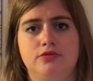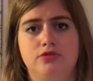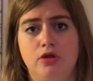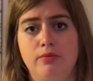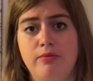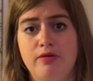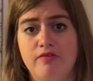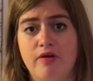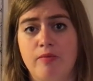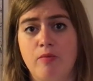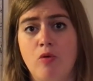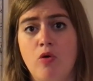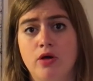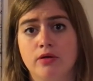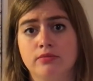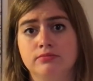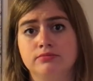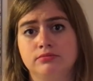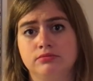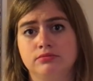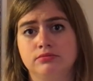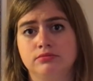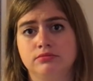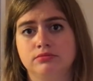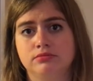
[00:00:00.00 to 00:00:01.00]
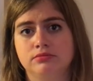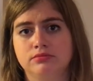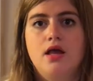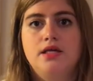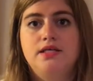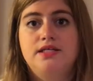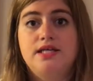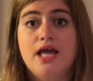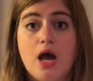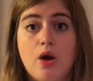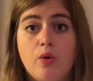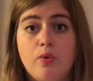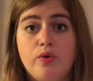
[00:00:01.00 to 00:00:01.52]
Non mais vraiment. Hein.
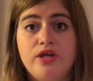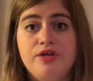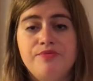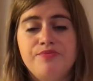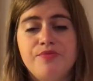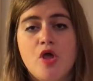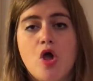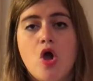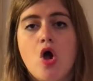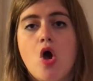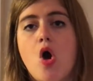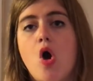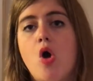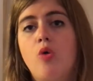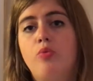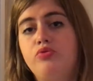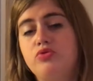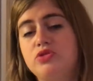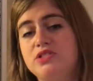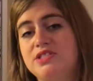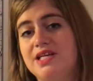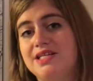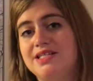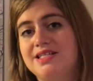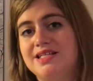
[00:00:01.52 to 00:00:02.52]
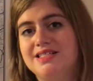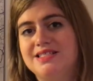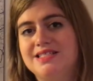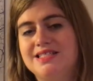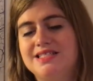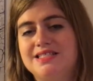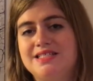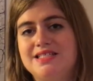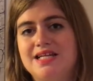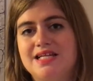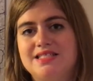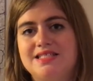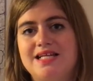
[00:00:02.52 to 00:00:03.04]
Car oui, en plus d'être les
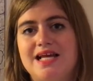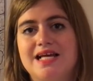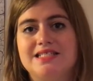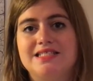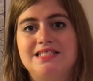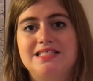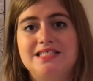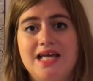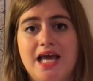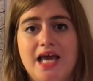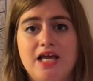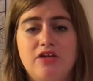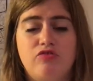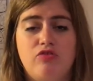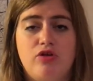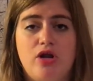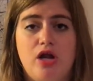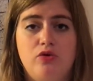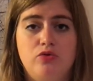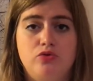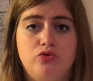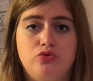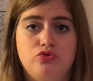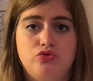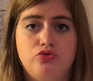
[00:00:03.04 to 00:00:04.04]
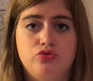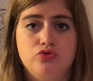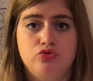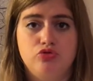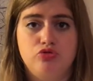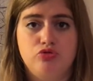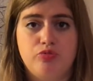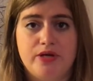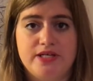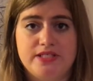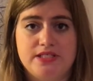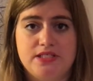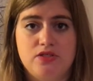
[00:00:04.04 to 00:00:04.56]
destinataires directs de l'allocution
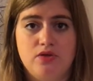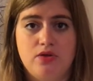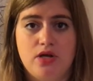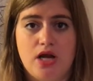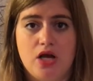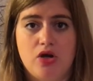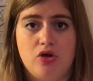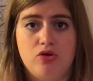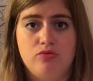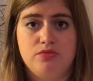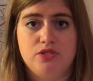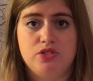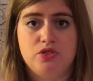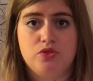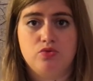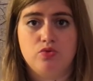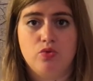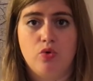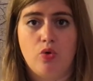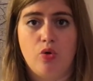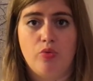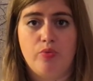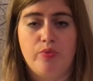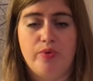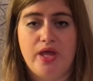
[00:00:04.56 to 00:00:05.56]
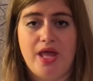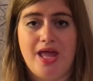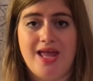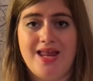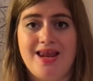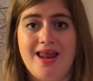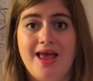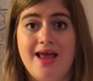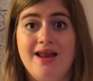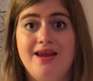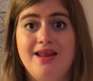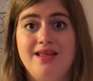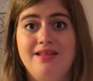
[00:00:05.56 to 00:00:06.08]
du président de la Commission
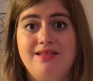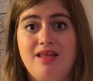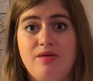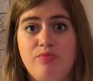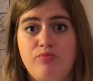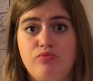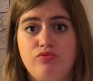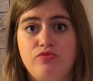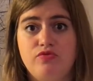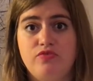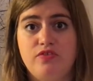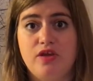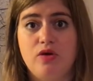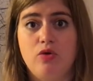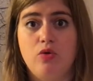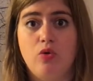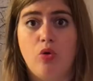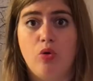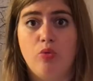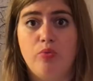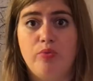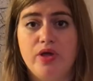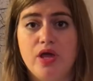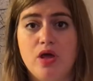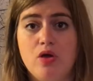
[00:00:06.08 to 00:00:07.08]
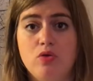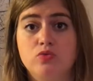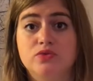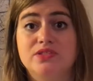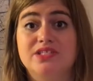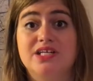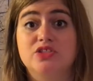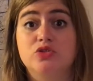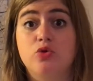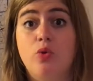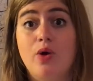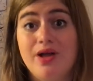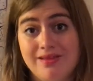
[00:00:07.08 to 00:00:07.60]
européenne, les députés européens
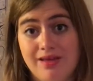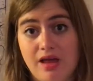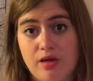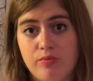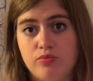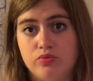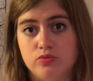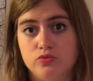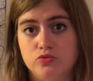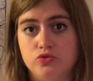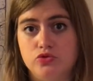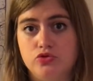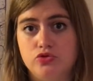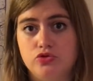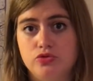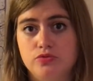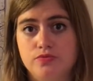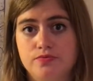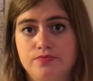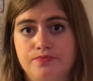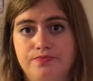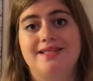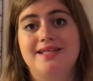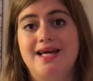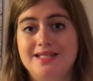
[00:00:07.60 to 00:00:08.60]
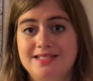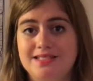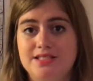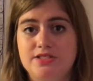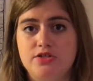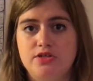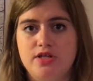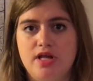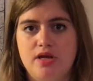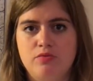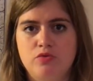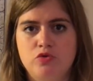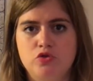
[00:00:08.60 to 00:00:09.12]
ont un droit de réponse. Et
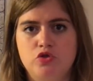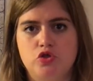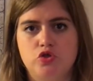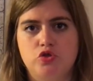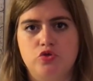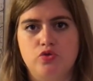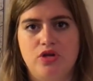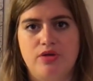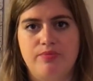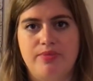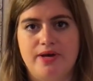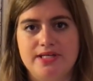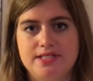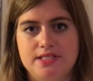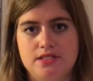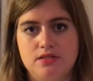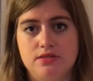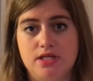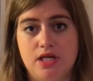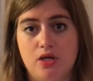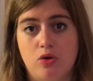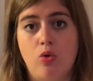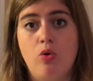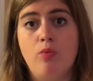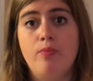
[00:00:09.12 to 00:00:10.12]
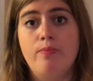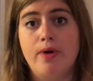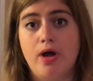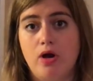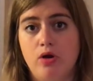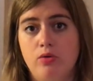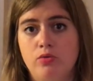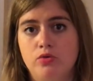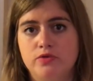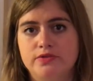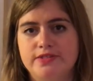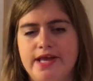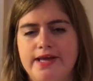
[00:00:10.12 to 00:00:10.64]
traditionnellement, ce sont les présidents des groupes
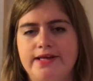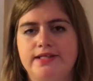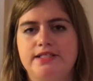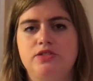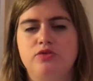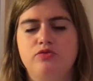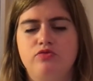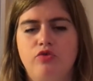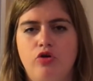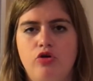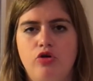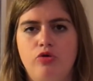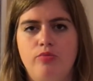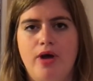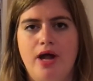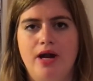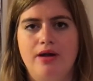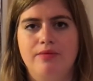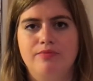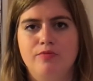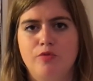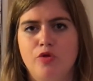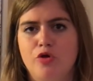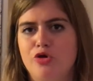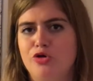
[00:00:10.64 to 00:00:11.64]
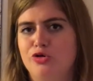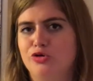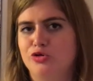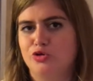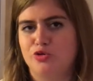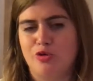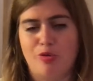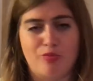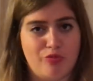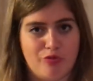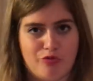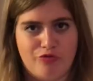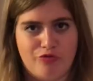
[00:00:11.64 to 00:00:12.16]
parlementaires qui ouvrent le bal,
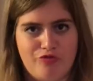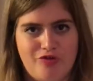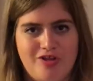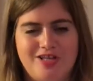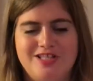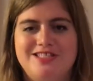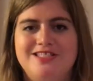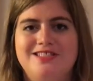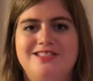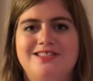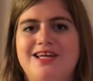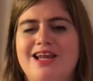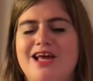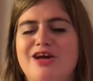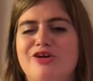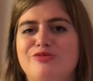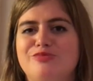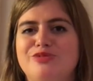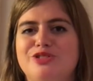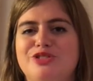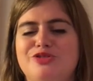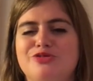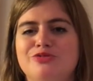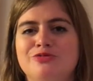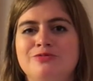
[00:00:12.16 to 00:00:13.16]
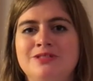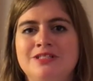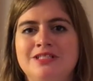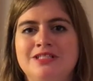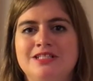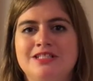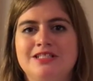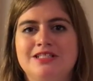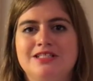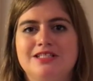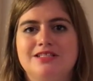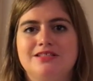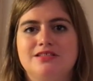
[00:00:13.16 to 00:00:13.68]
soit féliciter la Commission,
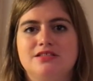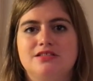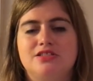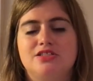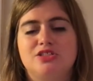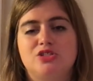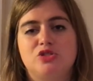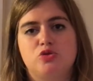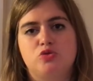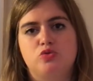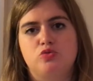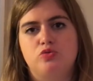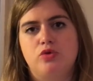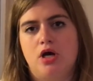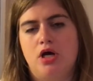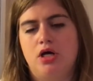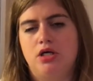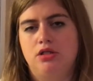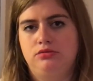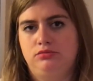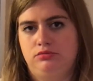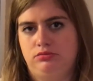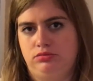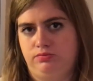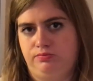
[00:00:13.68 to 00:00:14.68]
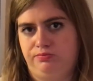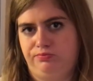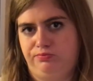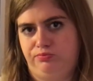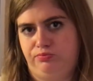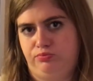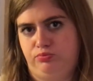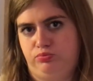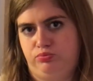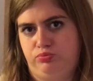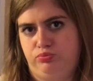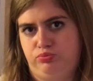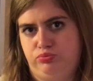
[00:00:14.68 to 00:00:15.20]
soit
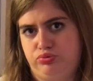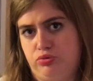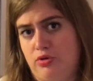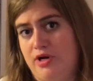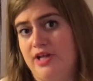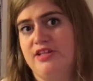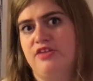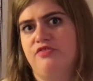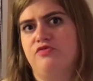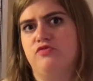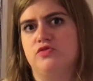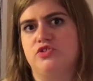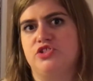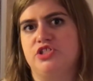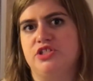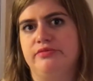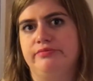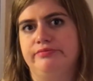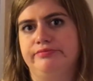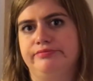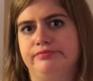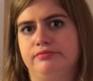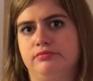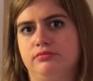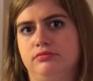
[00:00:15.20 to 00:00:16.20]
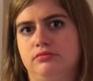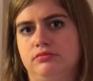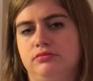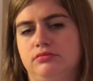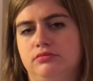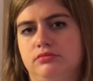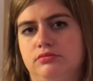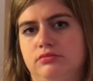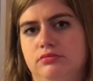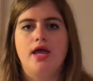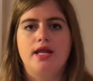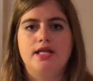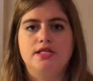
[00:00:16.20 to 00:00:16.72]
pour la défoncer.
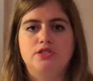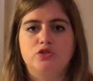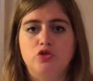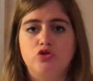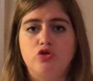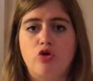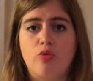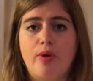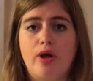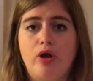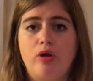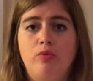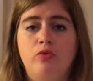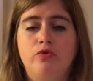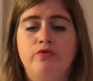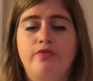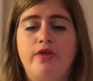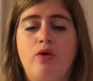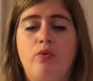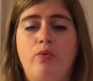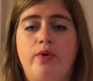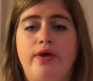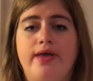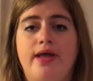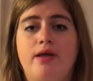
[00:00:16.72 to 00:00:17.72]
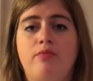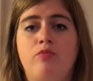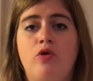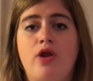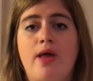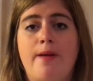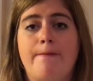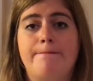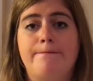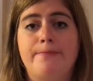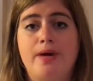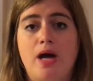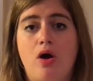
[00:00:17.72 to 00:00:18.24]
Et les autres parlementaires ont également
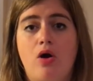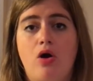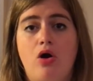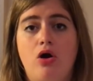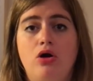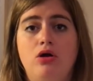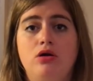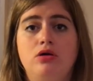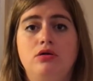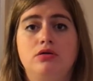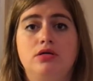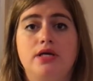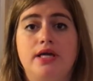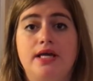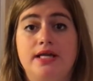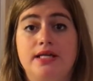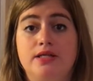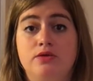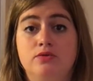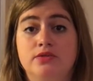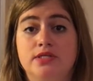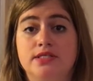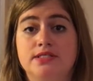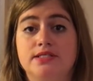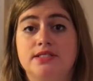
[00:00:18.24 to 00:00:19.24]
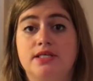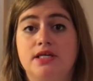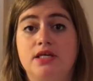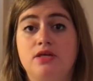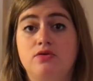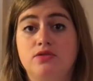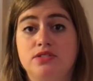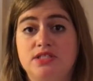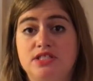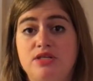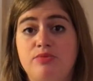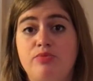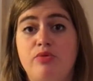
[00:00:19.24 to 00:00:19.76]
la parole et les non-inscrits
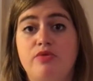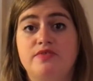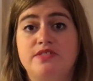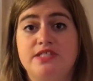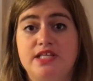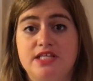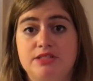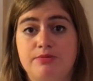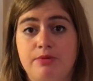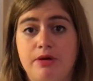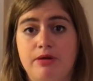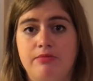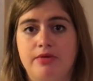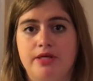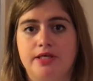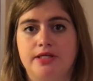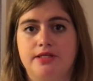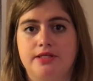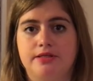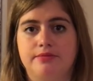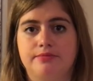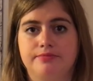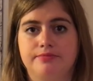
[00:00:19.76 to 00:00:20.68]
aussi peuvent s'exprimer.